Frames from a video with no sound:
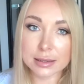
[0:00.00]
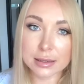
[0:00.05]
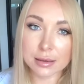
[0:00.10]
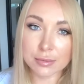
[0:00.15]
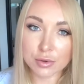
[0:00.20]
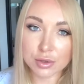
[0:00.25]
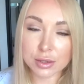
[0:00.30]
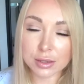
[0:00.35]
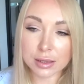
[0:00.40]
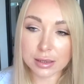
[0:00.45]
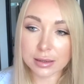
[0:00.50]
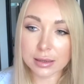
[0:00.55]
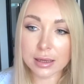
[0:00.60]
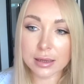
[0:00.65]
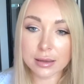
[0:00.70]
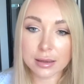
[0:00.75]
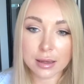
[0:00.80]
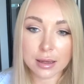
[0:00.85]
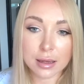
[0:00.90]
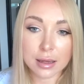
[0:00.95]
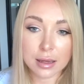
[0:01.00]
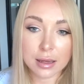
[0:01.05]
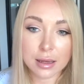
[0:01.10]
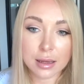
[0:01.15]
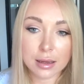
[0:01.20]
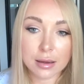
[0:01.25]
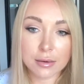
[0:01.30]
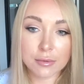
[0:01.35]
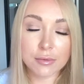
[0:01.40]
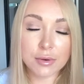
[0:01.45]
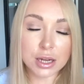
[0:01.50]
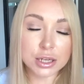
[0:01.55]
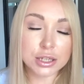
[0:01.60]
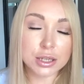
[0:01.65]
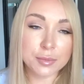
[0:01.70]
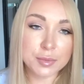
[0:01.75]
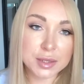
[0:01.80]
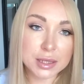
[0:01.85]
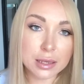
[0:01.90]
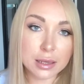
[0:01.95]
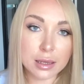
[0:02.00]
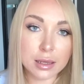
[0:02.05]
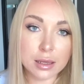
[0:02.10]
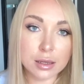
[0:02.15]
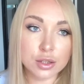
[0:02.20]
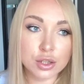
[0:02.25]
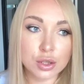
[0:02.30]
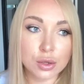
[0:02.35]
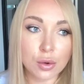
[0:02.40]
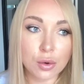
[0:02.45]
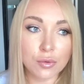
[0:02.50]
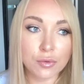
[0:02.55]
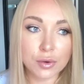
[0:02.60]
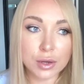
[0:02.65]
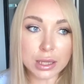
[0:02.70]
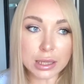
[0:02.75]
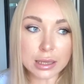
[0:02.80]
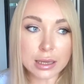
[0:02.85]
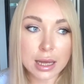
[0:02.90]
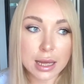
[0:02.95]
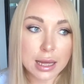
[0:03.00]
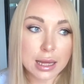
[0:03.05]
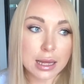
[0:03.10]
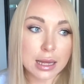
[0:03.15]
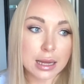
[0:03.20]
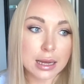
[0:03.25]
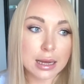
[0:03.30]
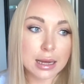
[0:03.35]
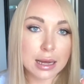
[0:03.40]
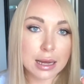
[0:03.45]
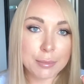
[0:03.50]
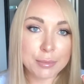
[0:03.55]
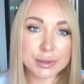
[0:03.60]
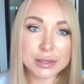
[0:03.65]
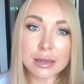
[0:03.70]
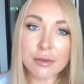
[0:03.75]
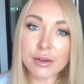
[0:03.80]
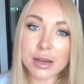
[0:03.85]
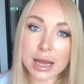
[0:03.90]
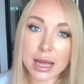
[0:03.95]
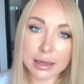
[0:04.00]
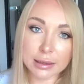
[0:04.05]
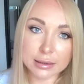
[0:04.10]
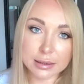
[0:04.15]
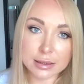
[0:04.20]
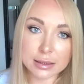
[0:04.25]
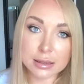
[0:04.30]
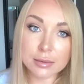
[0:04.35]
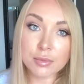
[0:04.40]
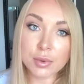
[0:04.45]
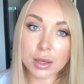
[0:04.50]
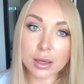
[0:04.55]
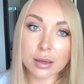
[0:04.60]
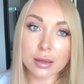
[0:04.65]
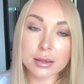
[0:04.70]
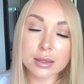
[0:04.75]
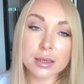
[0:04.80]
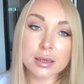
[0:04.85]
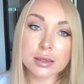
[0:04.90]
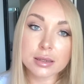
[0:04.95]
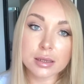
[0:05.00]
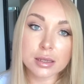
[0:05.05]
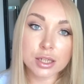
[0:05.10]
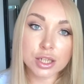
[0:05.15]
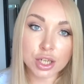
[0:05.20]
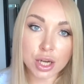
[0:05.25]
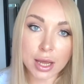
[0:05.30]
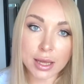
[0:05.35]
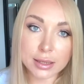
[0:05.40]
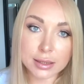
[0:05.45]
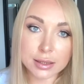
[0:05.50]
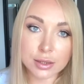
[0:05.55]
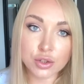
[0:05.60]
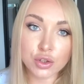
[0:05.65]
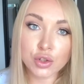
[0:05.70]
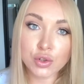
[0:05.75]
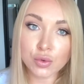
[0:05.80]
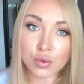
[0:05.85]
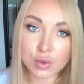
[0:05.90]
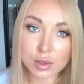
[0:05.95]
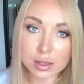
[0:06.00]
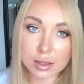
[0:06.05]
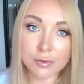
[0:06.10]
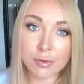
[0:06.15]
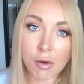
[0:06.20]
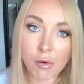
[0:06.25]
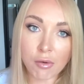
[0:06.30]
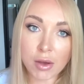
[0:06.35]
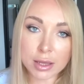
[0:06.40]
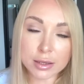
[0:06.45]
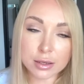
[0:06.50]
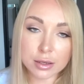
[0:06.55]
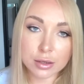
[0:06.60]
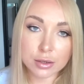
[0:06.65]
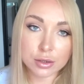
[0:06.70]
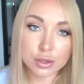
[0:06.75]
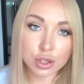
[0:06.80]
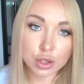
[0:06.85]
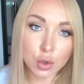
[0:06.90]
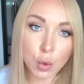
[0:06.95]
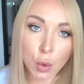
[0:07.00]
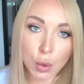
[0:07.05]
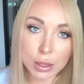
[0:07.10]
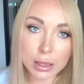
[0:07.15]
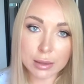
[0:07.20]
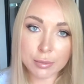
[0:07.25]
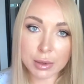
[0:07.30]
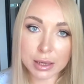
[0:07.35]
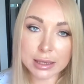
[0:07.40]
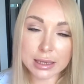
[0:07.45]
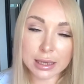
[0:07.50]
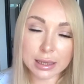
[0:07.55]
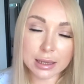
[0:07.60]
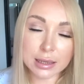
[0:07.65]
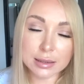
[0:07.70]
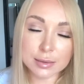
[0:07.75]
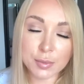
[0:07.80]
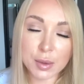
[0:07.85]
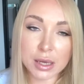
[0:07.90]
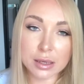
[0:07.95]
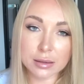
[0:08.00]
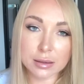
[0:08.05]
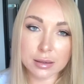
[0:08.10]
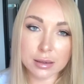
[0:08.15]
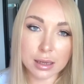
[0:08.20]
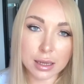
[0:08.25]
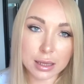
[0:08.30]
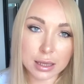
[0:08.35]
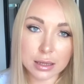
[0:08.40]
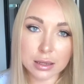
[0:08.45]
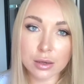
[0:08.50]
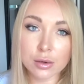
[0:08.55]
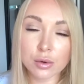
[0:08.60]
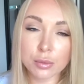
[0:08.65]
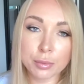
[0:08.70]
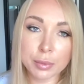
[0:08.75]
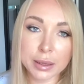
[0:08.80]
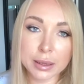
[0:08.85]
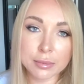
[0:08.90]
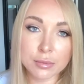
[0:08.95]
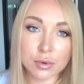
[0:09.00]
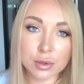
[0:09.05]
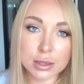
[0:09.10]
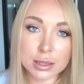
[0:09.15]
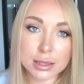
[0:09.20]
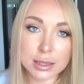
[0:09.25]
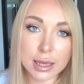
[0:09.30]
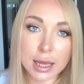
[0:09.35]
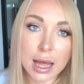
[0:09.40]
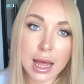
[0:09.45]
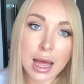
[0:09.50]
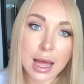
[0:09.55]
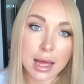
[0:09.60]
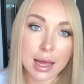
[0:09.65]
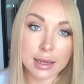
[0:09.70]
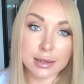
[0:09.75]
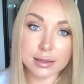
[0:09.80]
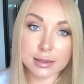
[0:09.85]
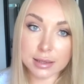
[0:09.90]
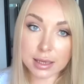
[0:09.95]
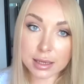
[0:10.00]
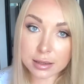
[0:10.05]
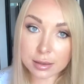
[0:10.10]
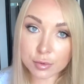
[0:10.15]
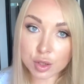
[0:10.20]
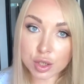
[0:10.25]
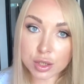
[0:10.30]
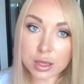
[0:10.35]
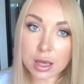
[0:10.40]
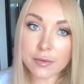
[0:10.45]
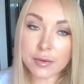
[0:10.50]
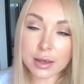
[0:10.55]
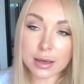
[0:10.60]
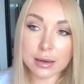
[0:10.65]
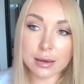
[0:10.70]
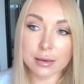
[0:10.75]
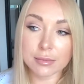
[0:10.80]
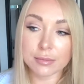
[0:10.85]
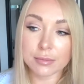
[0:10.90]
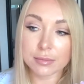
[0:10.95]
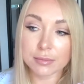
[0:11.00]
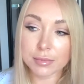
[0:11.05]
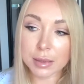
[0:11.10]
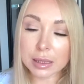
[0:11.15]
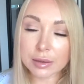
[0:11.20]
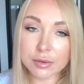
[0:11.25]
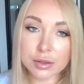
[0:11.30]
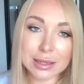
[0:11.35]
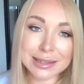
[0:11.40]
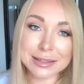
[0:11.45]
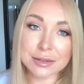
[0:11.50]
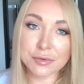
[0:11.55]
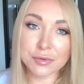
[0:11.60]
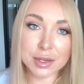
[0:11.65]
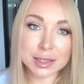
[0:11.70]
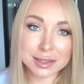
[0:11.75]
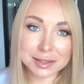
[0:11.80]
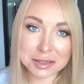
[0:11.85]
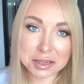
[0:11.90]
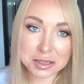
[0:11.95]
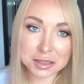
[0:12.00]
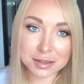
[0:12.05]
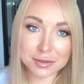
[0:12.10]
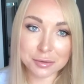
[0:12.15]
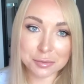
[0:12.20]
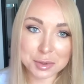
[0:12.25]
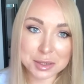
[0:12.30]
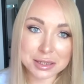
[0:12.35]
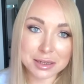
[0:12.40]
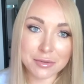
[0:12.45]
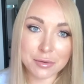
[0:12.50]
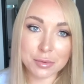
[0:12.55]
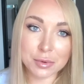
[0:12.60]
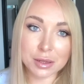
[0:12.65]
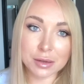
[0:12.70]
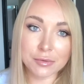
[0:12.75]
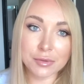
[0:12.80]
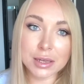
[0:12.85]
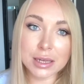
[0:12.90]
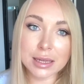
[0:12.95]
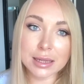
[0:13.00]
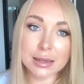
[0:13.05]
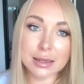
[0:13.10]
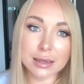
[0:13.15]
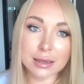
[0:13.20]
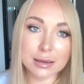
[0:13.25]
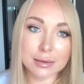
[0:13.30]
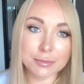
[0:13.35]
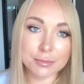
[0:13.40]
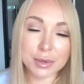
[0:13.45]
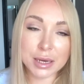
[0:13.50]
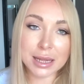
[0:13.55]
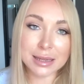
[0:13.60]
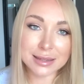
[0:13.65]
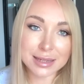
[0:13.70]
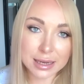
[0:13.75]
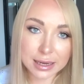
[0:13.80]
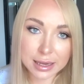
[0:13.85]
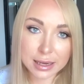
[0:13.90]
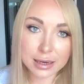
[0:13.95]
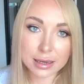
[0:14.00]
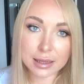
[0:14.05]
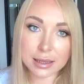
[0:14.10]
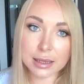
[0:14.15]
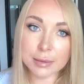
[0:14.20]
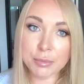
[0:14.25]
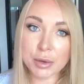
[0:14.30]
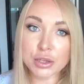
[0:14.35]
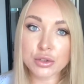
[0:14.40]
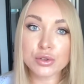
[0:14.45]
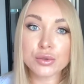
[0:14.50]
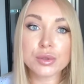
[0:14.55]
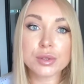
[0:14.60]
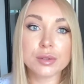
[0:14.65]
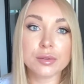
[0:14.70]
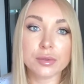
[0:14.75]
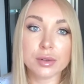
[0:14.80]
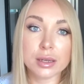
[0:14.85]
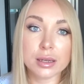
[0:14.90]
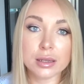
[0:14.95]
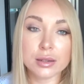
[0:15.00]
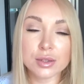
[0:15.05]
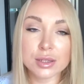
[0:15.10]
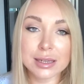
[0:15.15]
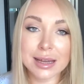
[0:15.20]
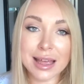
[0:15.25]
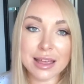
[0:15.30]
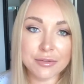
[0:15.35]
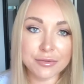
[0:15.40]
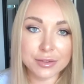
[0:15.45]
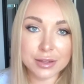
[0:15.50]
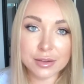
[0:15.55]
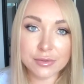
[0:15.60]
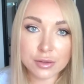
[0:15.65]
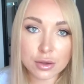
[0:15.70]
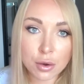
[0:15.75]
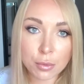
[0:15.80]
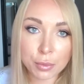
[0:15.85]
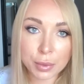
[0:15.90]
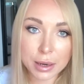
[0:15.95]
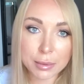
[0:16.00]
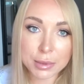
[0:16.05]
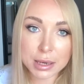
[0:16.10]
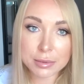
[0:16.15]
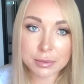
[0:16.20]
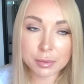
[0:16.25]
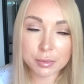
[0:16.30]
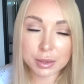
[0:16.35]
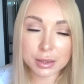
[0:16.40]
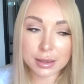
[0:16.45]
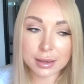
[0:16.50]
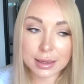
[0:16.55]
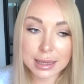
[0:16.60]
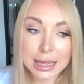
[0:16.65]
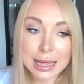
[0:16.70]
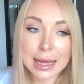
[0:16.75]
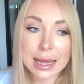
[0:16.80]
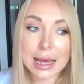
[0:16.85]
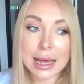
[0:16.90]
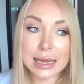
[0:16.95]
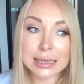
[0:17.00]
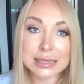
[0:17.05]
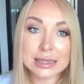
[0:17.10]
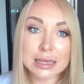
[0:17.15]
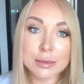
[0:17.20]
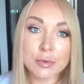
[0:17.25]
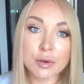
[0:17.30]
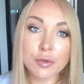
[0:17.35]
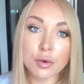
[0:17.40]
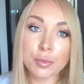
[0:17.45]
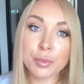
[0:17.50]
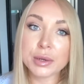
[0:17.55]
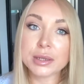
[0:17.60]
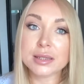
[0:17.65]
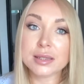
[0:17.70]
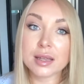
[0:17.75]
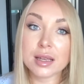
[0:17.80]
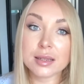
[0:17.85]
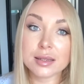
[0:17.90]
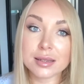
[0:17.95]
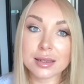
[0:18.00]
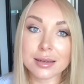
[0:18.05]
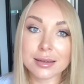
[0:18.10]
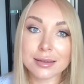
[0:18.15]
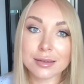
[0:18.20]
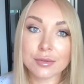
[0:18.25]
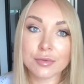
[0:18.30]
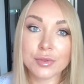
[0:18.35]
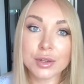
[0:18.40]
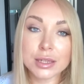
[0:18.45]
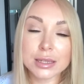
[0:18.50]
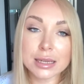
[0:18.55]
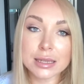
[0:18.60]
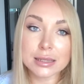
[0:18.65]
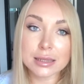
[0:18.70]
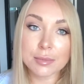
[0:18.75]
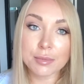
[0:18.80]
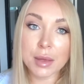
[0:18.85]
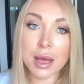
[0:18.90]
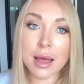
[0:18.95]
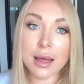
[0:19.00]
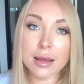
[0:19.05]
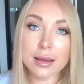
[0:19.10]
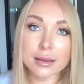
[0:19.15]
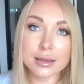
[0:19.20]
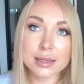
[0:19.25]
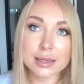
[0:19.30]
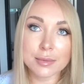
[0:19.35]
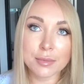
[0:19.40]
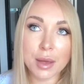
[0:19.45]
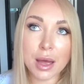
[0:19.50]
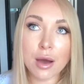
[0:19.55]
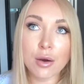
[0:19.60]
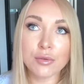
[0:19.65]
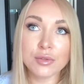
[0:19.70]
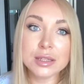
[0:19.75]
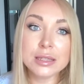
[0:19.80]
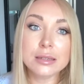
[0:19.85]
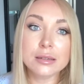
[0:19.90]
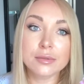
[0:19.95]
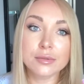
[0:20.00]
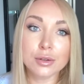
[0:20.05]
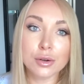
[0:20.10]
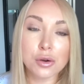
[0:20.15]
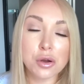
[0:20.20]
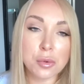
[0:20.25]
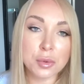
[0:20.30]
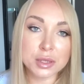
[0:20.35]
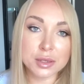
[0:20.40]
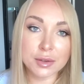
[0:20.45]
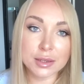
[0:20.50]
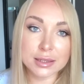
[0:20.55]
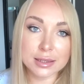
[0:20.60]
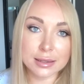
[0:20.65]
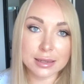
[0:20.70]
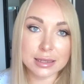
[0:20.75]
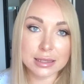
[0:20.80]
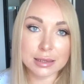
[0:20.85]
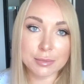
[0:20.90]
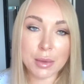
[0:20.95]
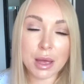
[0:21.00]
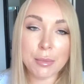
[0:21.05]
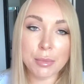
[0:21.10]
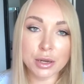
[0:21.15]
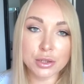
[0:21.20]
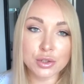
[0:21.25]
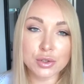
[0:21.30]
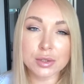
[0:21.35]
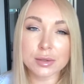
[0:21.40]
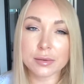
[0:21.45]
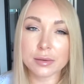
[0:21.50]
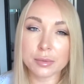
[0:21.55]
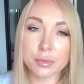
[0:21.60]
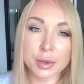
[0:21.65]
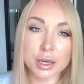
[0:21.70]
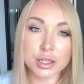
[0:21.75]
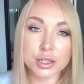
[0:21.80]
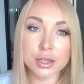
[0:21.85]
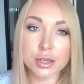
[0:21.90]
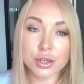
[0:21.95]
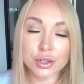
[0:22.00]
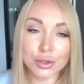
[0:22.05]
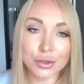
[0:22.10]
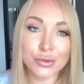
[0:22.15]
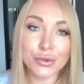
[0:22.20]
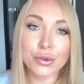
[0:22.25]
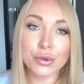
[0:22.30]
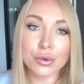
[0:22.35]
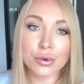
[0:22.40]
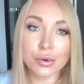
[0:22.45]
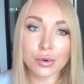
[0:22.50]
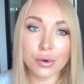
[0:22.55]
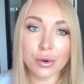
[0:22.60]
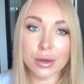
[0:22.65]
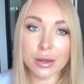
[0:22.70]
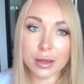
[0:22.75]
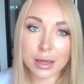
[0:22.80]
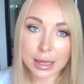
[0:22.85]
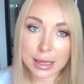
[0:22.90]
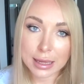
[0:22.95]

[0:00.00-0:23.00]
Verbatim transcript: так можно сказать, да, в вашей психике, что вы а, подавляете себе, не разрешаете чувствовать что-либо, некий спектр, какие-то группы эмоций. А с этим человеком, под вот этим воздействием, назовем так, вы это преодолели и почувствовали. То есть кайф не в нем проблема была, от самого процесса. Вы для себя и себя увидели в другом свете, для себя прочувствовали, прожили что-то другое,